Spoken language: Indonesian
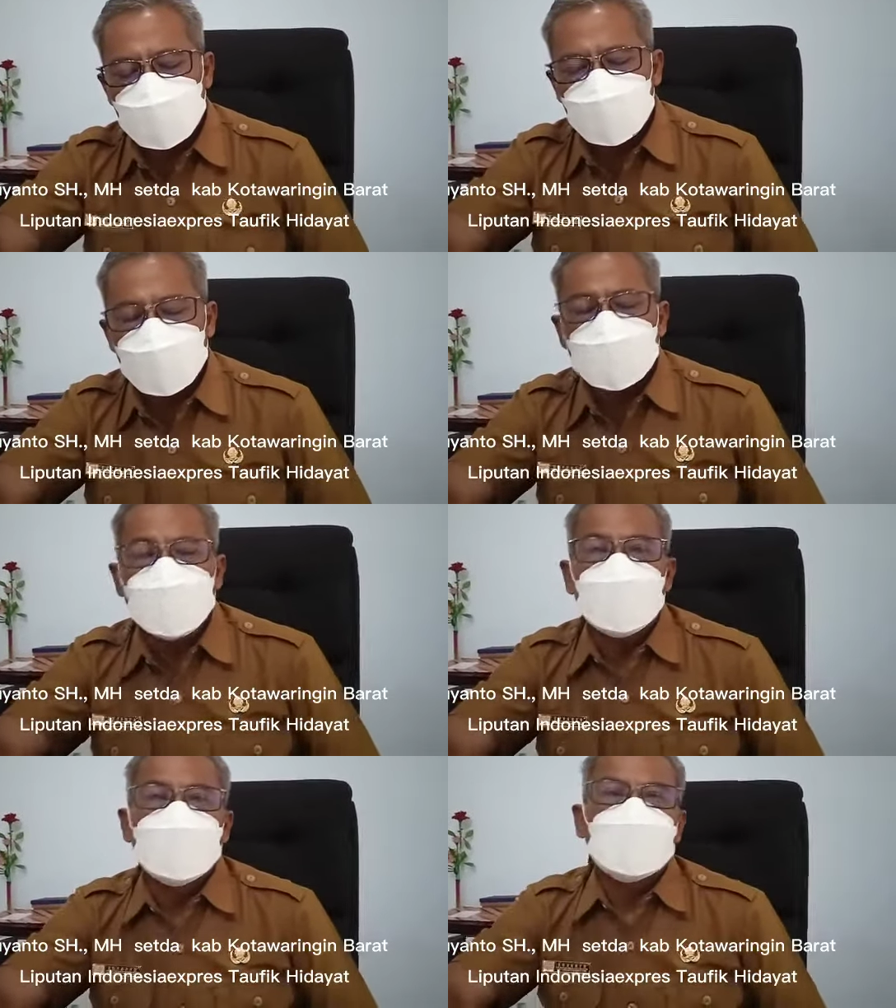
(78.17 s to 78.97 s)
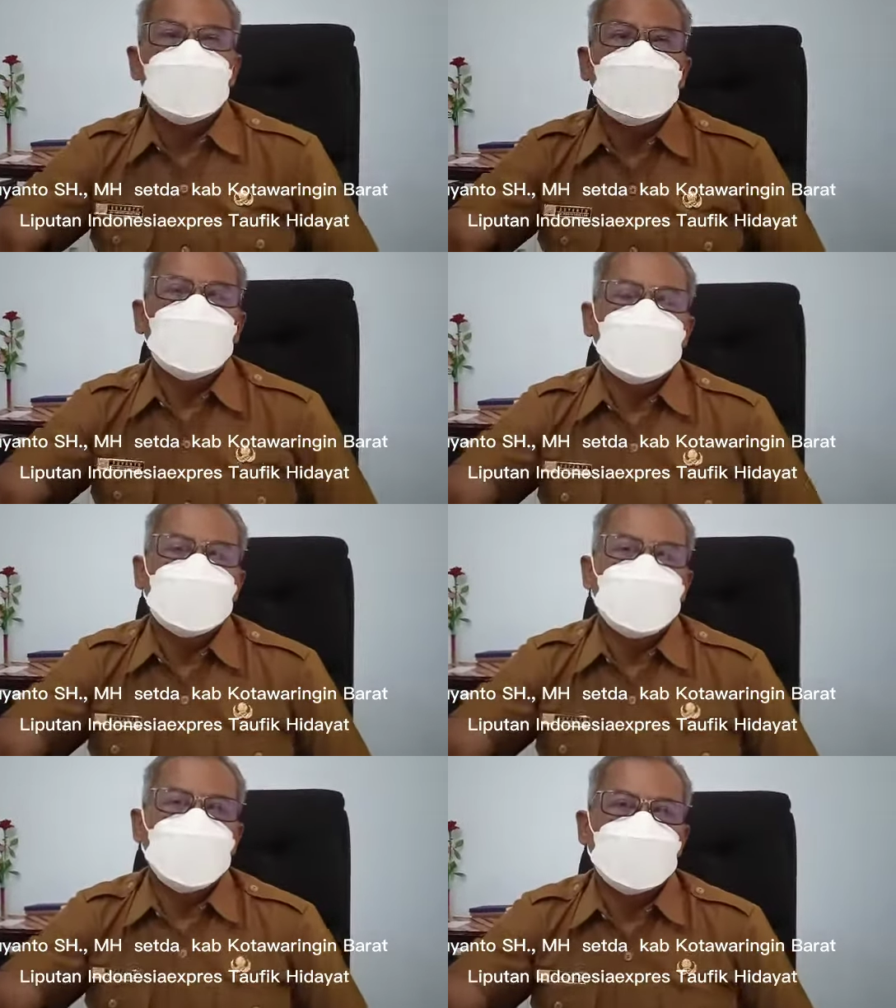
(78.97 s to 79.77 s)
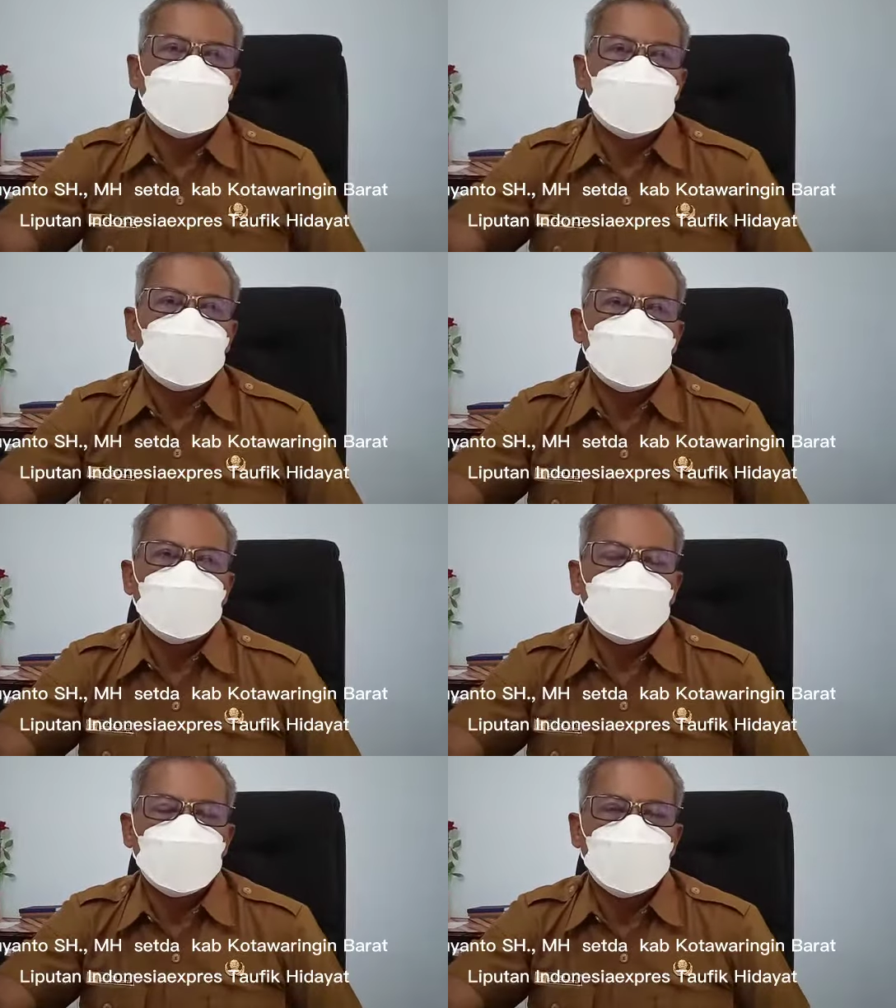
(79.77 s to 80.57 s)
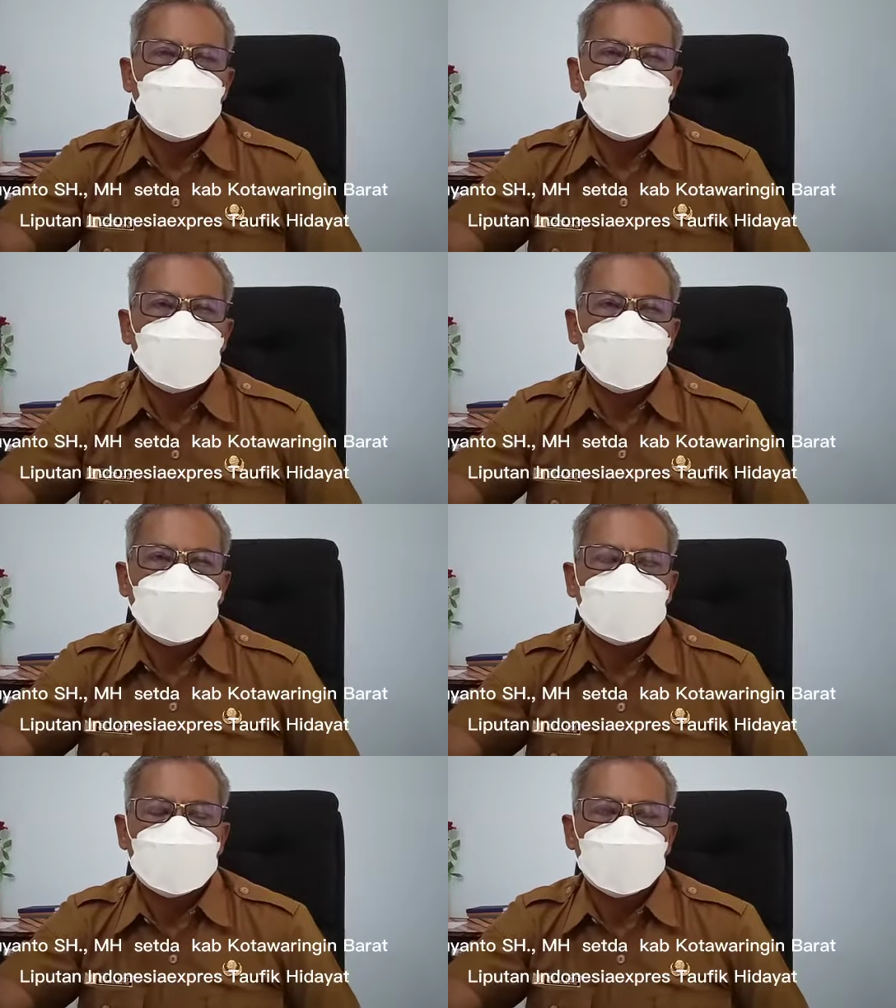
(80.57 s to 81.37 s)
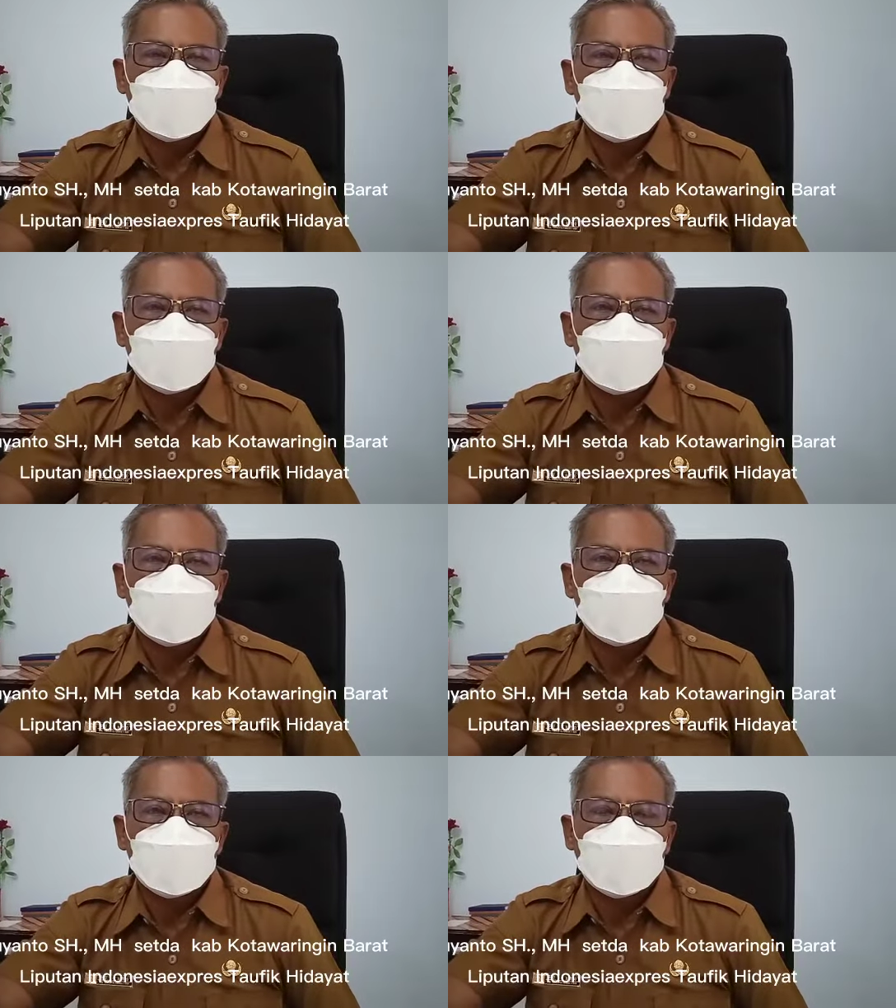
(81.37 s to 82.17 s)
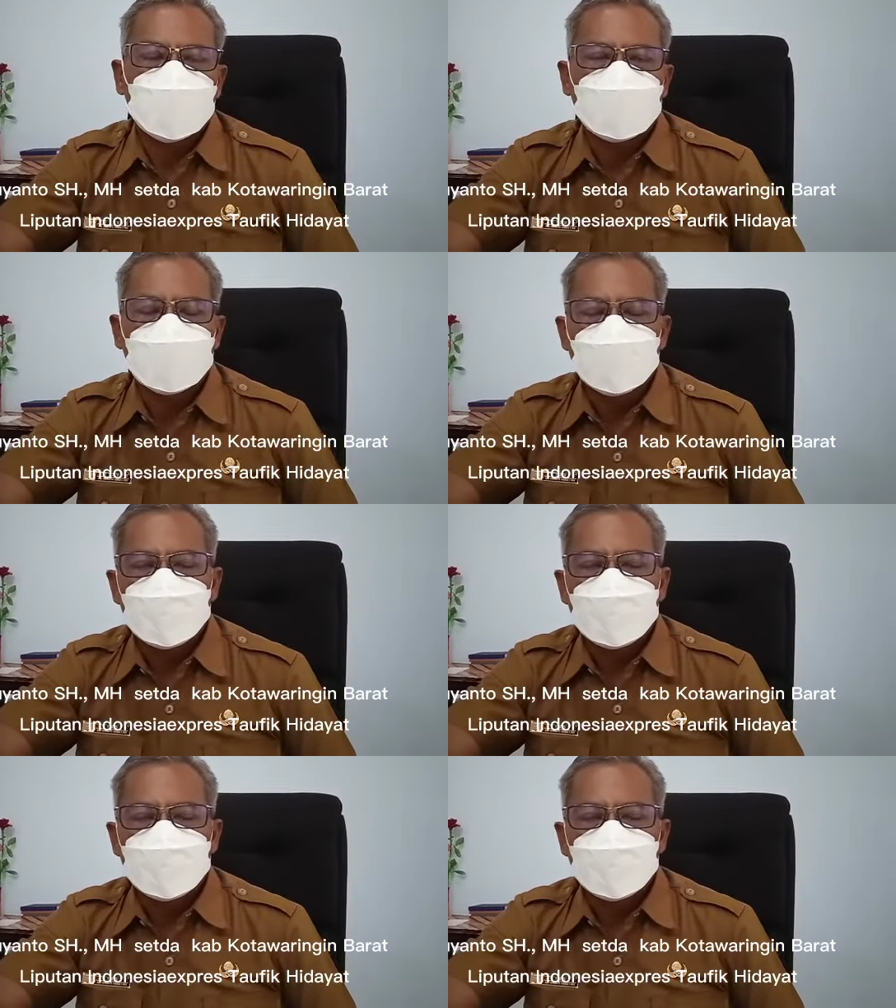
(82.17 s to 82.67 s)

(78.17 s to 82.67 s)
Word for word: Dalam Negeri nomor 79 tahun 2018 tentang pengelolaan